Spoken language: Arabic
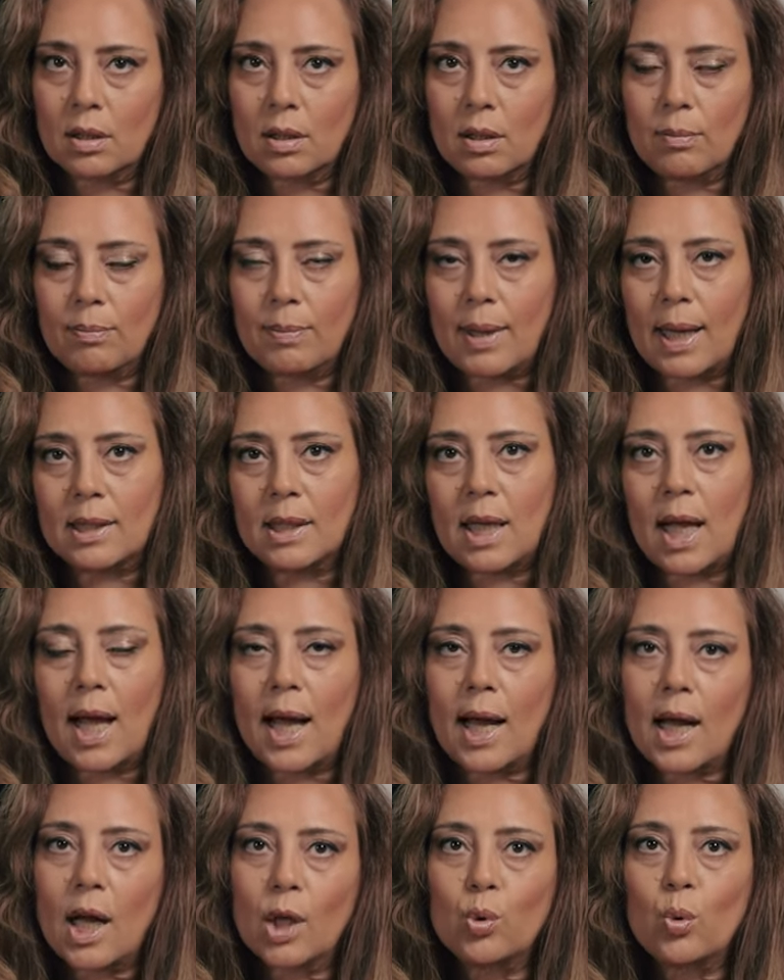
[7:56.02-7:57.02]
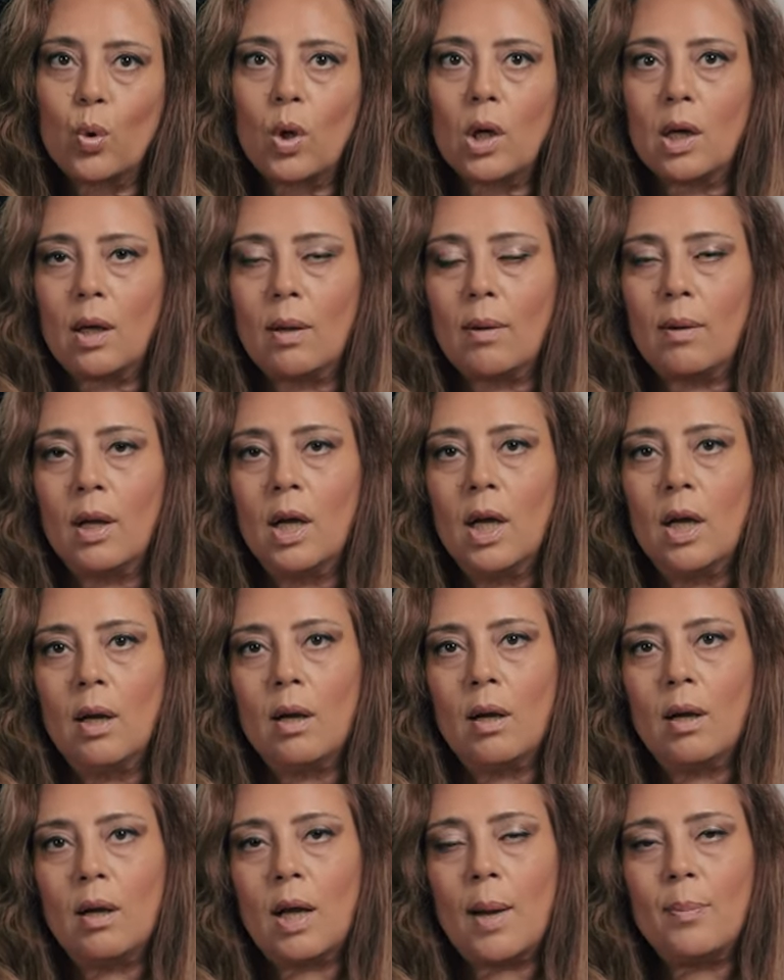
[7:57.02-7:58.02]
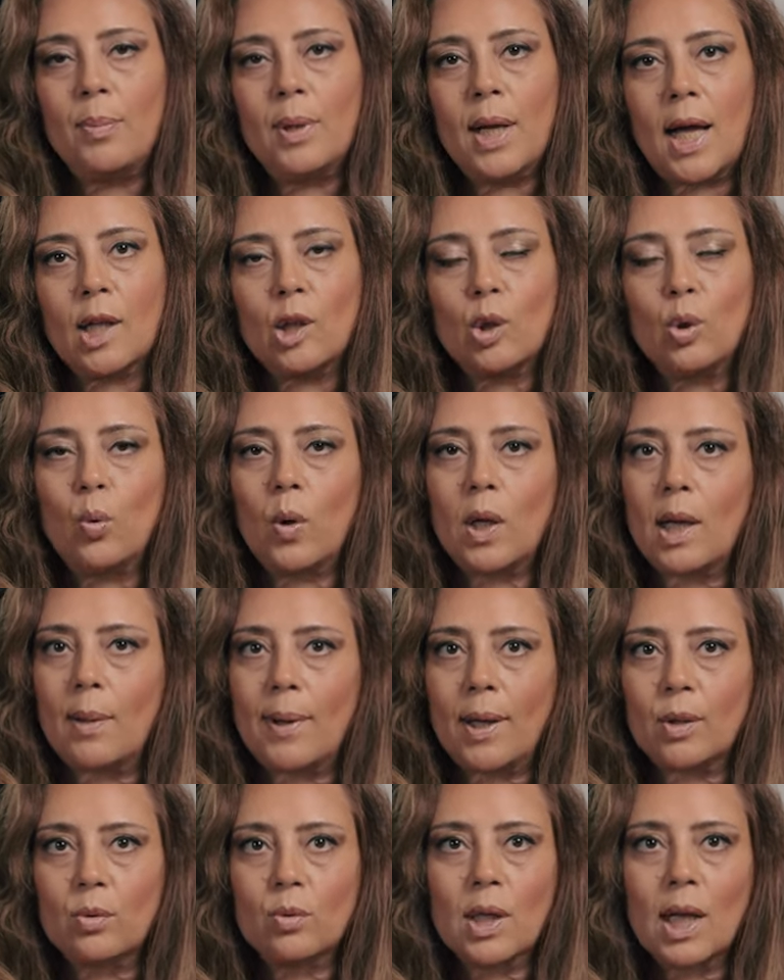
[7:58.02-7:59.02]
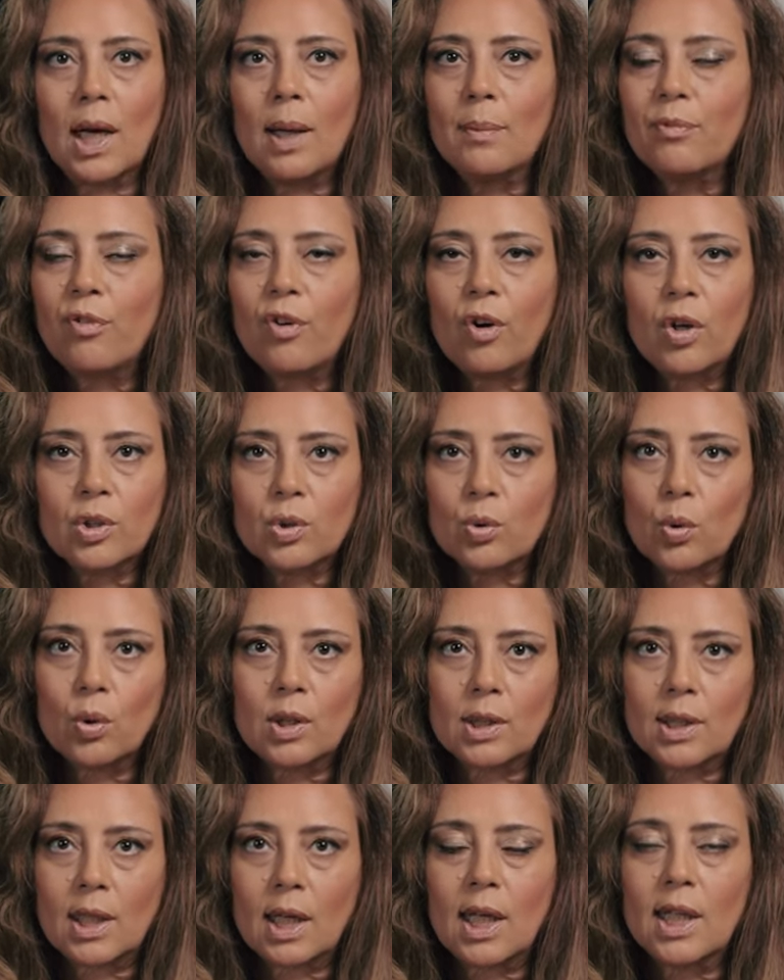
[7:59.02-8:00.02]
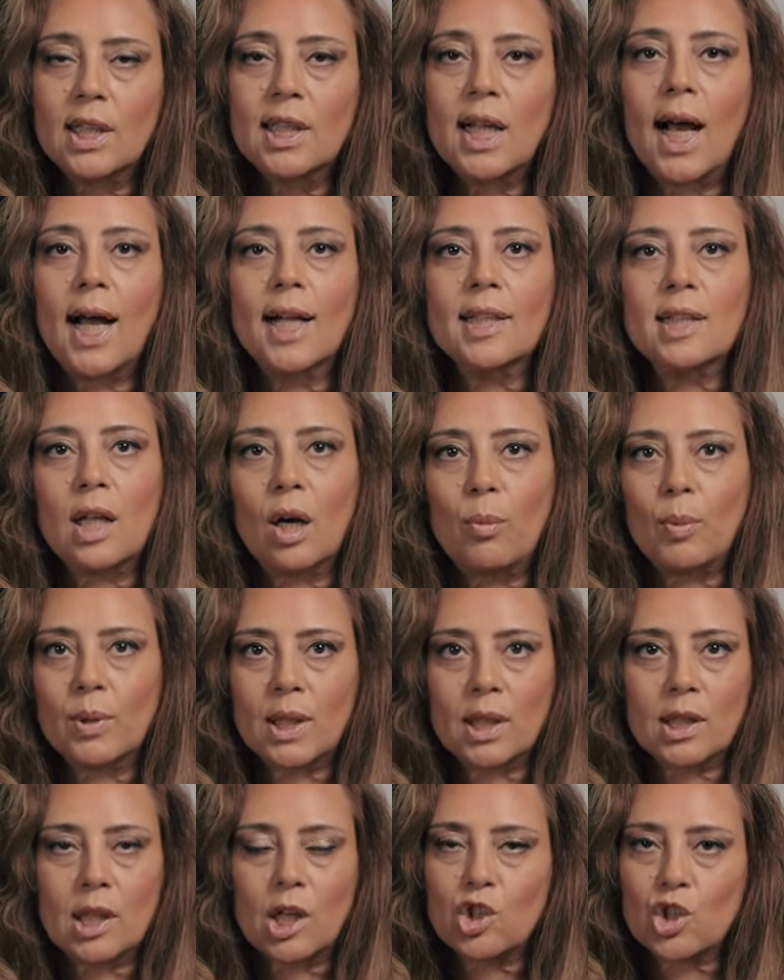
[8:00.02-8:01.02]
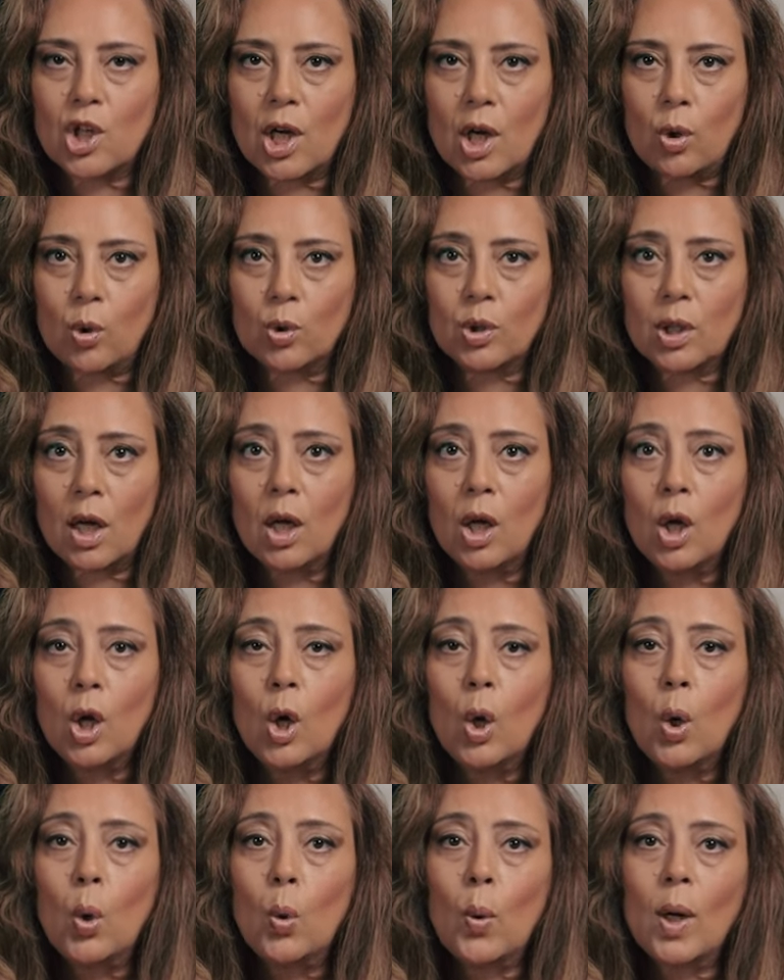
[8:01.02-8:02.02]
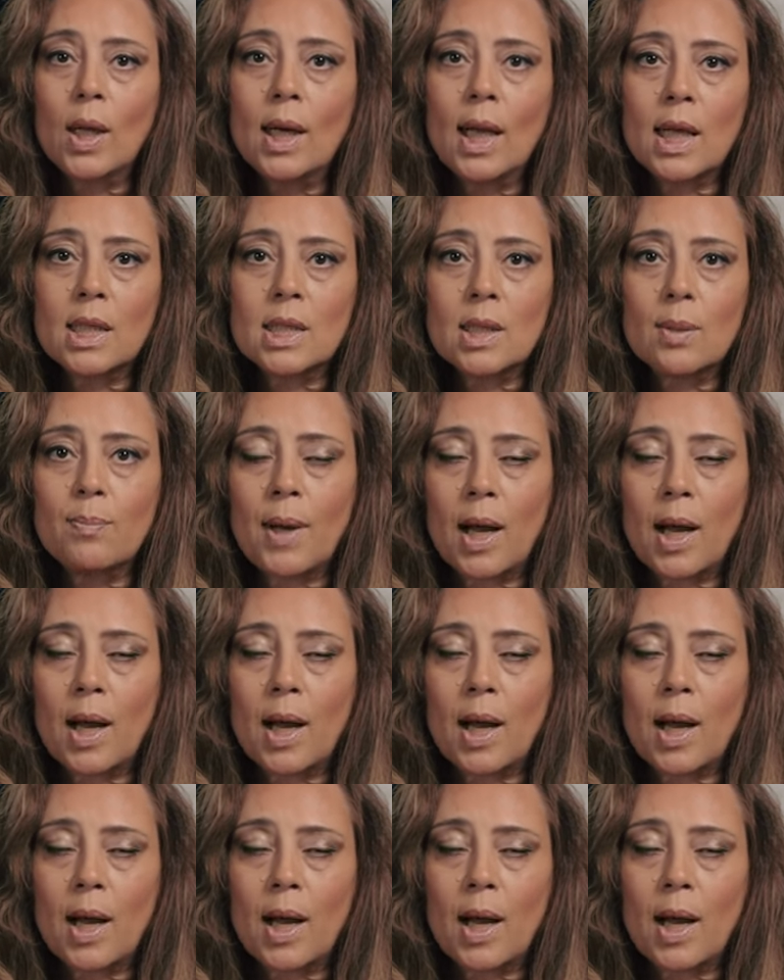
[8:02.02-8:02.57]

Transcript: بعدها اخده ولا قبل قتله ولا بعده كلام فاضي كل ده لان حتى لو ما اتقتلش هياخدها وانا هسيب